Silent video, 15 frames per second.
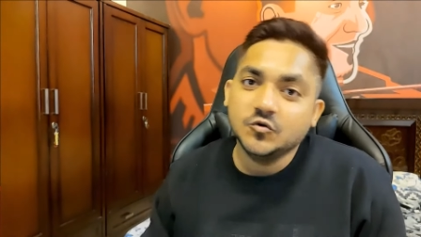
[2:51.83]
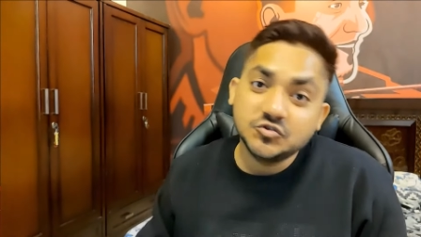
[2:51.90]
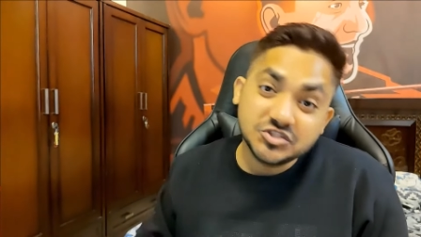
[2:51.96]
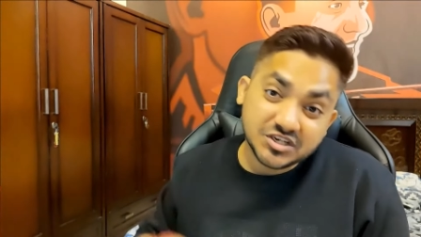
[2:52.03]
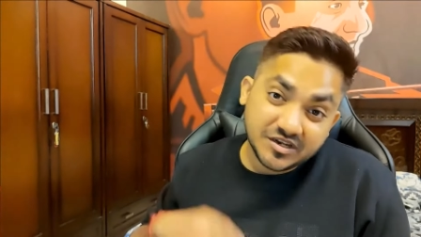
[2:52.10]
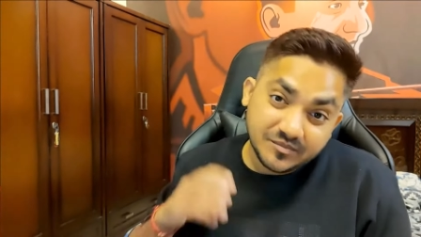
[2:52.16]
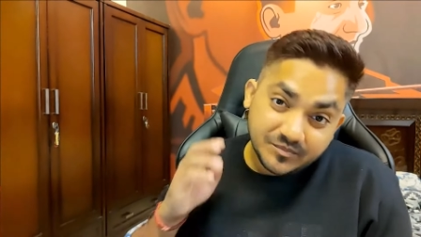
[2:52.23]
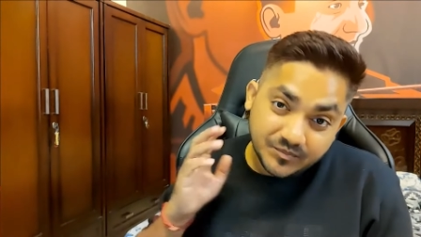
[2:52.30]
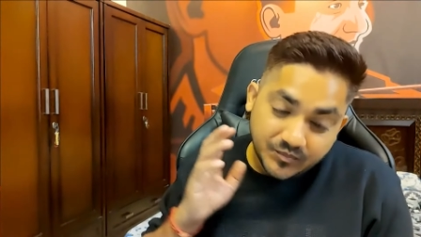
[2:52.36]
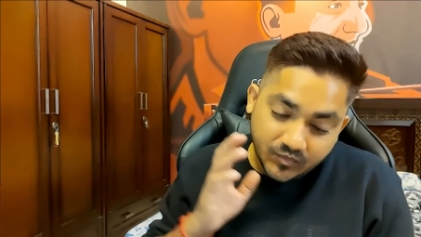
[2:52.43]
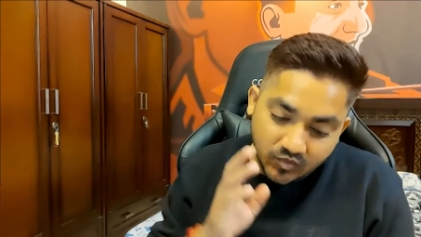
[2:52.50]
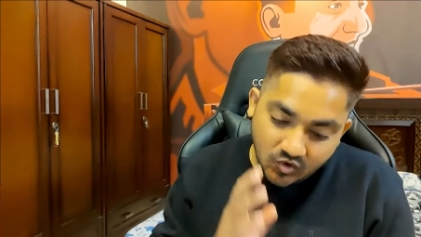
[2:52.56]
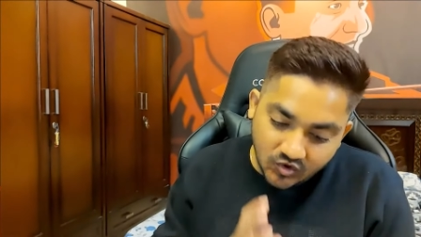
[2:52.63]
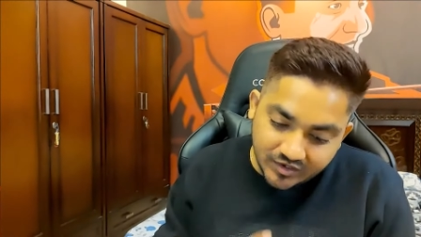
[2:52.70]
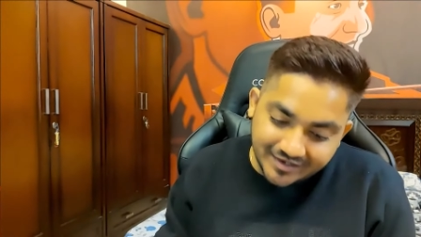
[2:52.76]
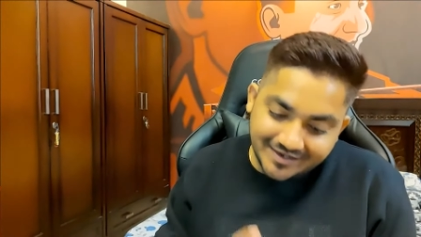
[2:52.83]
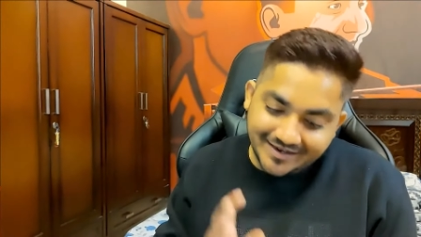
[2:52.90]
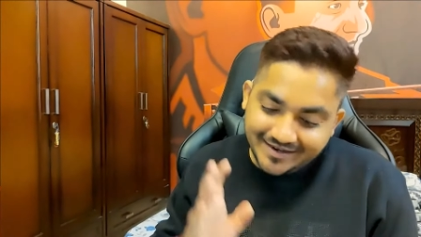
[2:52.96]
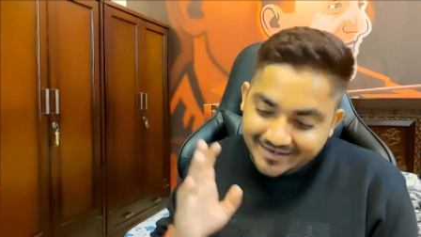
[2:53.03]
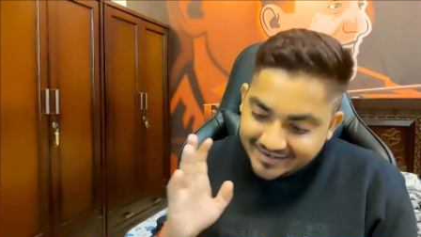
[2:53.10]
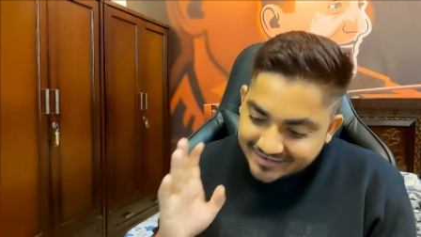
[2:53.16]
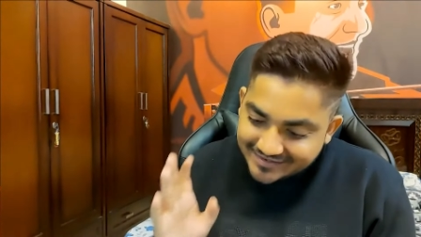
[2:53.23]
कुछ
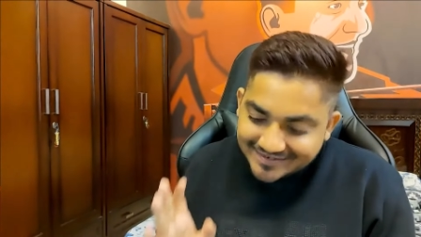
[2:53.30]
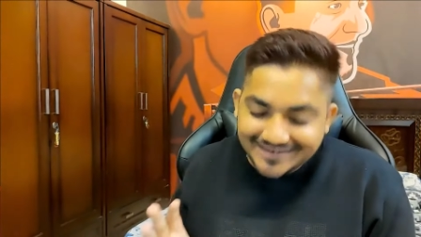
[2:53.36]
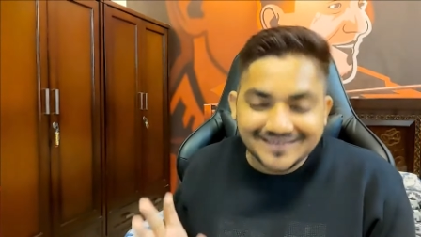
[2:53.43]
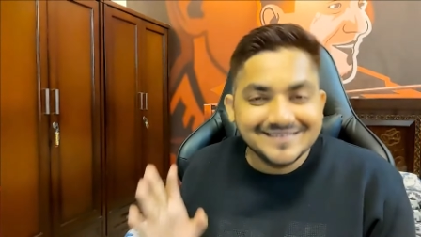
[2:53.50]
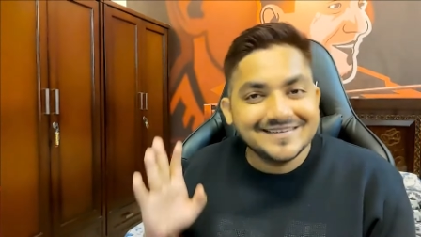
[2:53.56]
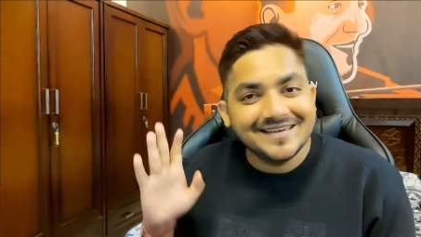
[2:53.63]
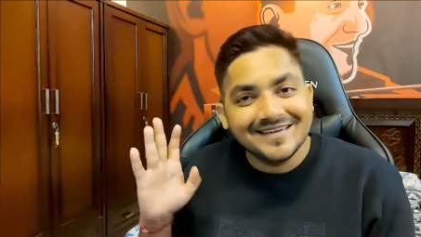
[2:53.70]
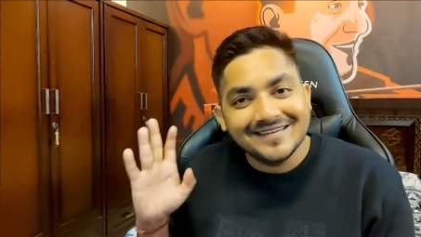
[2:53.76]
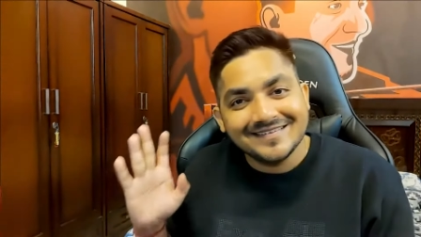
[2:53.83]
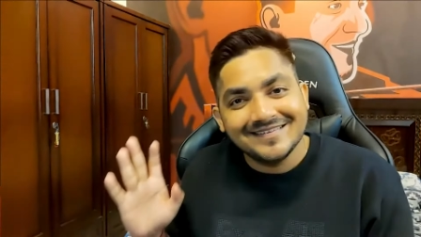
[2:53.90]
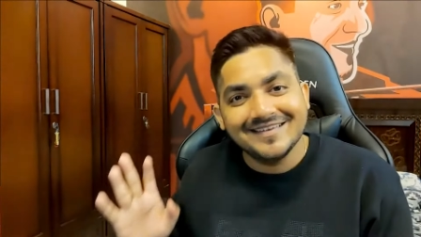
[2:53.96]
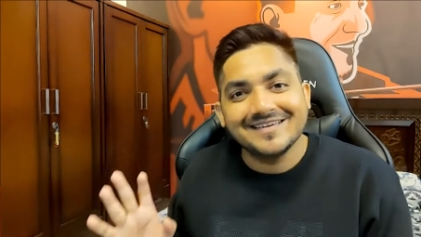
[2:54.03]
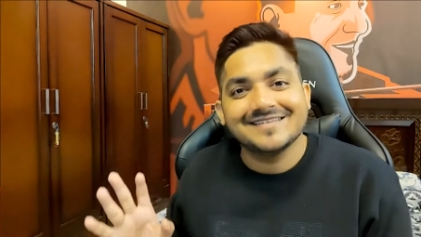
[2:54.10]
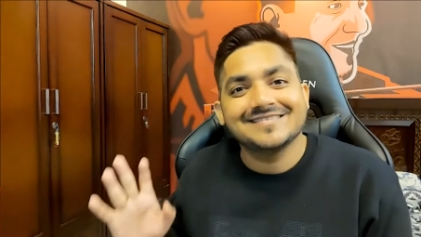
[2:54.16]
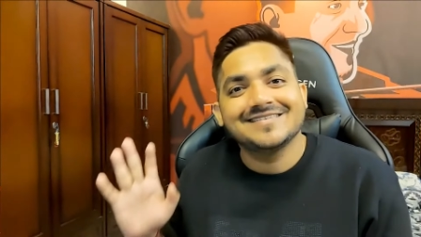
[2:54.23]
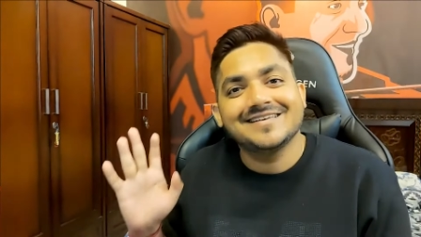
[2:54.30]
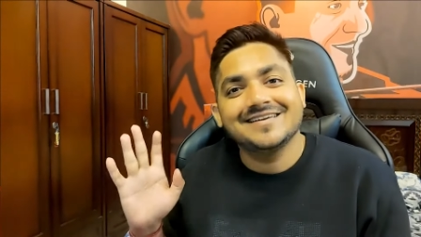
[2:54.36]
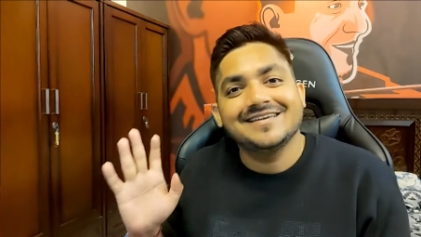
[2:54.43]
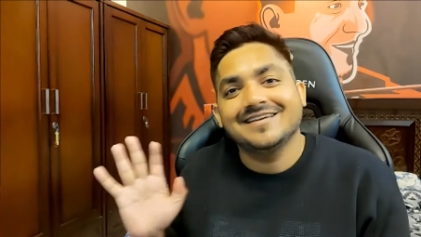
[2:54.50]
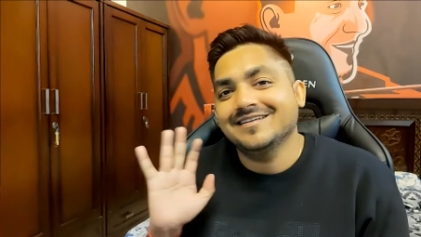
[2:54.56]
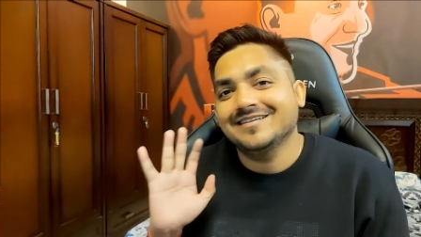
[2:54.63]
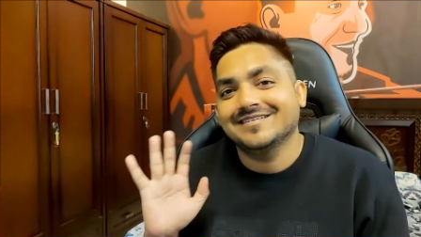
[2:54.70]
इंपॉर्टेंट चीजें
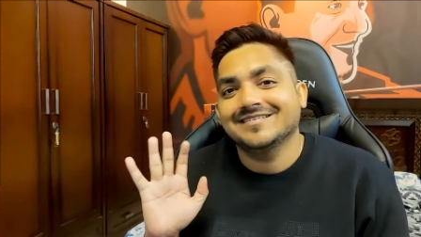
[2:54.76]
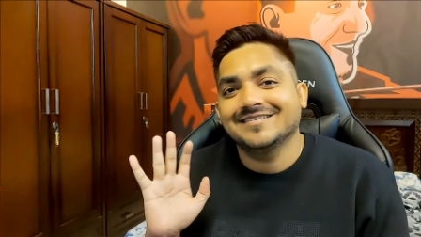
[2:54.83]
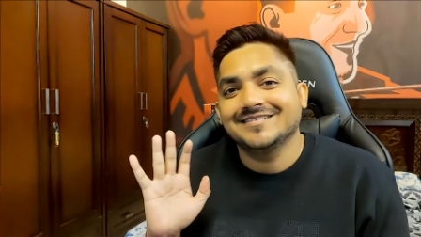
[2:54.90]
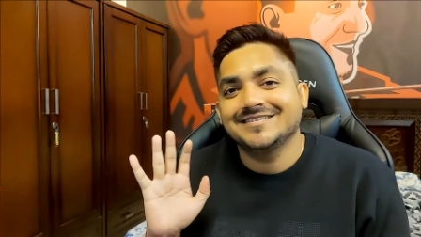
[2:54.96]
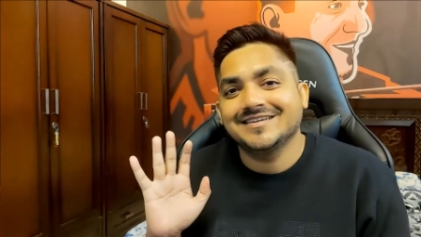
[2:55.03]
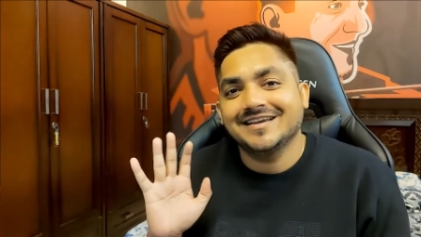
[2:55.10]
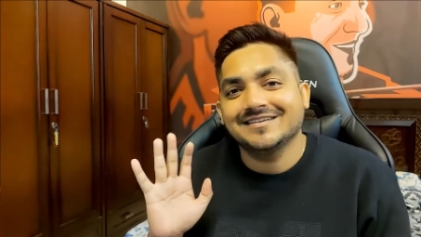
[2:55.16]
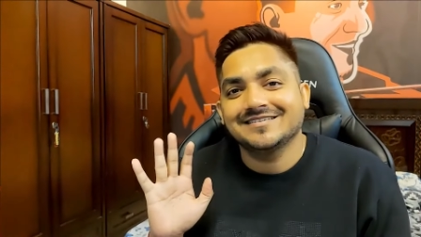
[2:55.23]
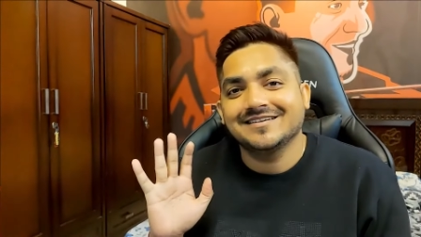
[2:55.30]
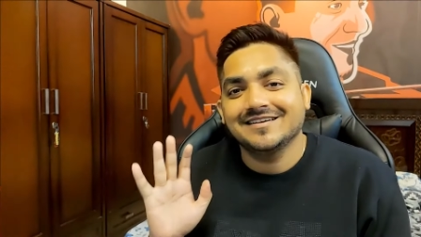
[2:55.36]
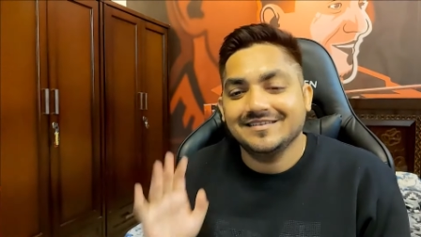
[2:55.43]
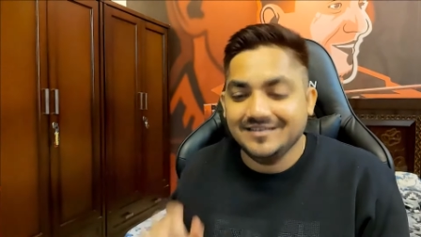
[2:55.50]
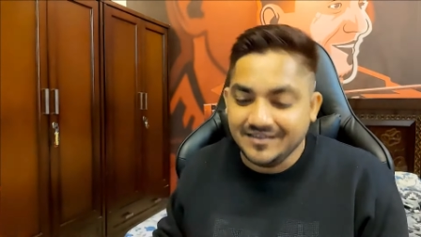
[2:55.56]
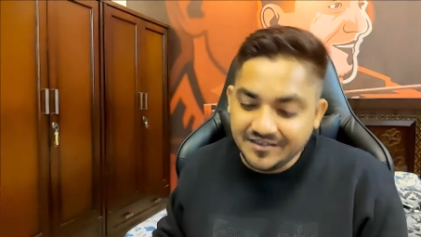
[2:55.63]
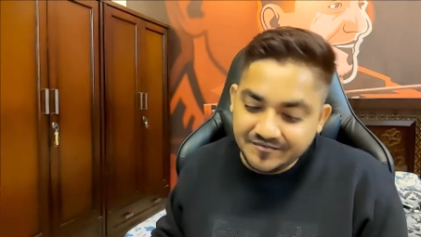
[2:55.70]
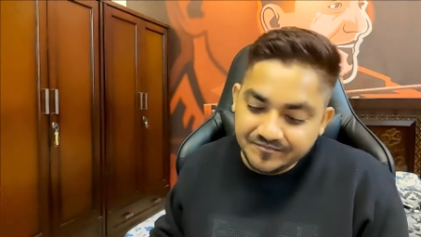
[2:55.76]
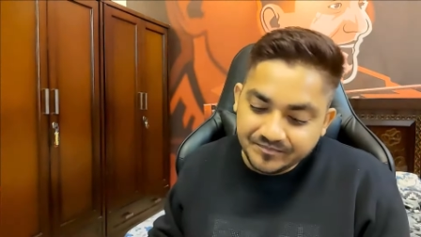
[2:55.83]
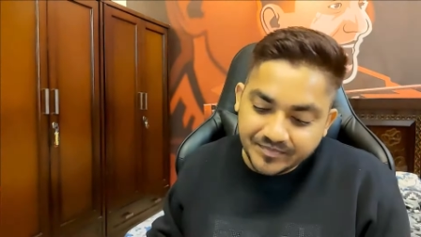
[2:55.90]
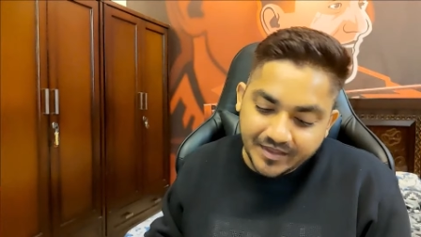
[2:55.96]
देखते हैं जैसे कि